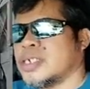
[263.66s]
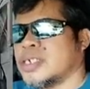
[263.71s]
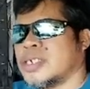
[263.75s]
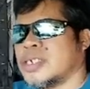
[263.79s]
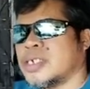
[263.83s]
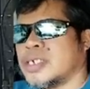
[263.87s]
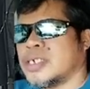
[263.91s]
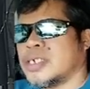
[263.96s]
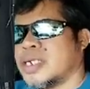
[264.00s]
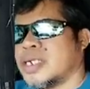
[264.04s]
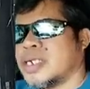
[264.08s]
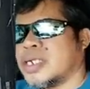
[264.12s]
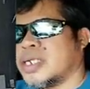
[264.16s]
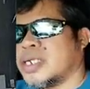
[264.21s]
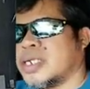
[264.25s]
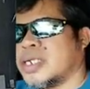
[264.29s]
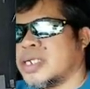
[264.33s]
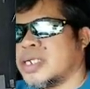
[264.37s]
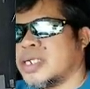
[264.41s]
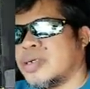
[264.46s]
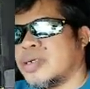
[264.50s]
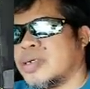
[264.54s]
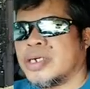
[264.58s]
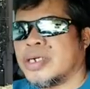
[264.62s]
Dito yung
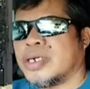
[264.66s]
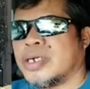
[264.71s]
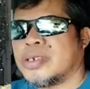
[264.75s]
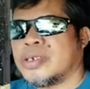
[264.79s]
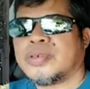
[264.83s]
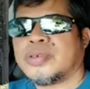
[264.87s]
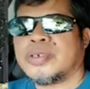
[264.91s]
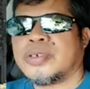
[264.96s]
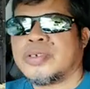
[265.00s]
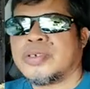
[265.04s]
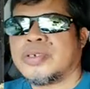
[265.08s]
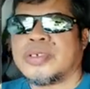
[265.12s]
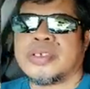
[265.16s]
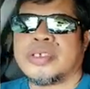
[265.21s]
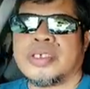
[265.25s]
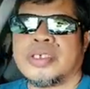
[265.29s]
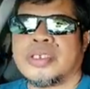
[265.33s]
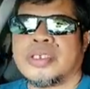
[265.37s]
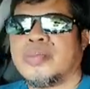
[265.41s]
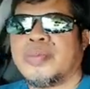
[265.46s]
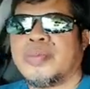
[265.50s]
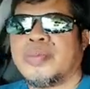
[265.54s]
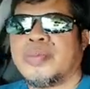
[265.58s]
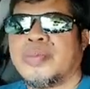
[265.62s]
mga trops. yung
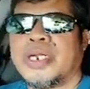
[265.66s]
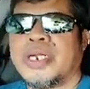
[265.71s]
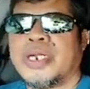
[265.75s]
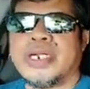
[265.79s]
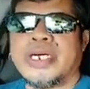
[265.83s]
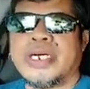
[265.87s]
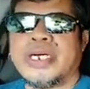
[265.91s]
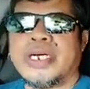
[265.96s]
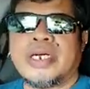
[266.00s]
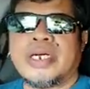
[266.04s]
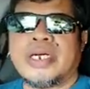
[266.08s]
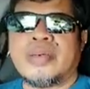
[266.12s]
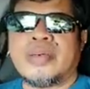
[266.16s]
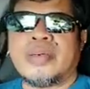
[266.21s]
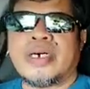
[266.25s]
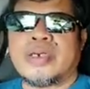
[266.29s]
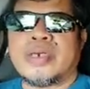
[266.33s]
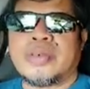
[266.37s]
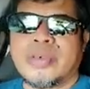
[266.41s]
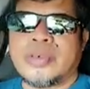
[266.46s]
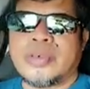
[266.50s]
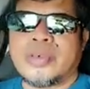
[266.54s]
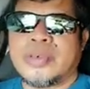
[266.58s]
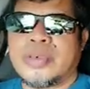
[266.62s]
building. Ganyan mo taro
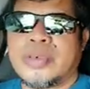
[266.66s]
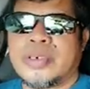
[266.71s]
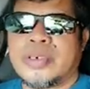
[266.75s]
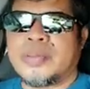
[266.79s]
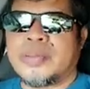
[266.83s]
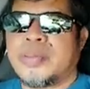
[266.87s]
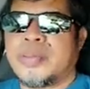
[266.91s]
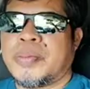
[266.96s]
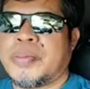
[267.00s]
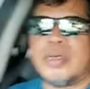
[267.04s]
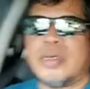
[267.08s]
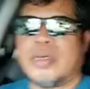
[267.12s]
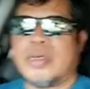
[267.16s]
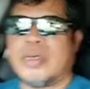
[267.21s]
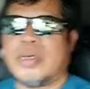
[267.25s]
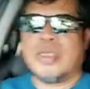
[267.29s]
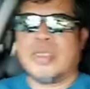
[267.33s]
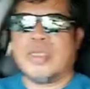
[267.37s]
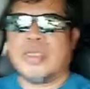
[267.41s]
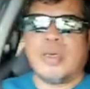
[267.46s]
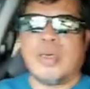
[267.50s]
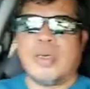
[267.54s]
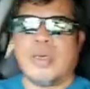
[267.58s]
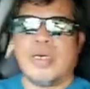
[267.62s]
siya pakita niya
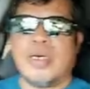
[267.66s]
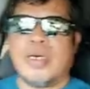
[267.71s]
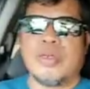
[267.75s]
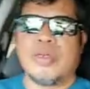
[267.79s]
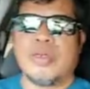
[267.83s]
ano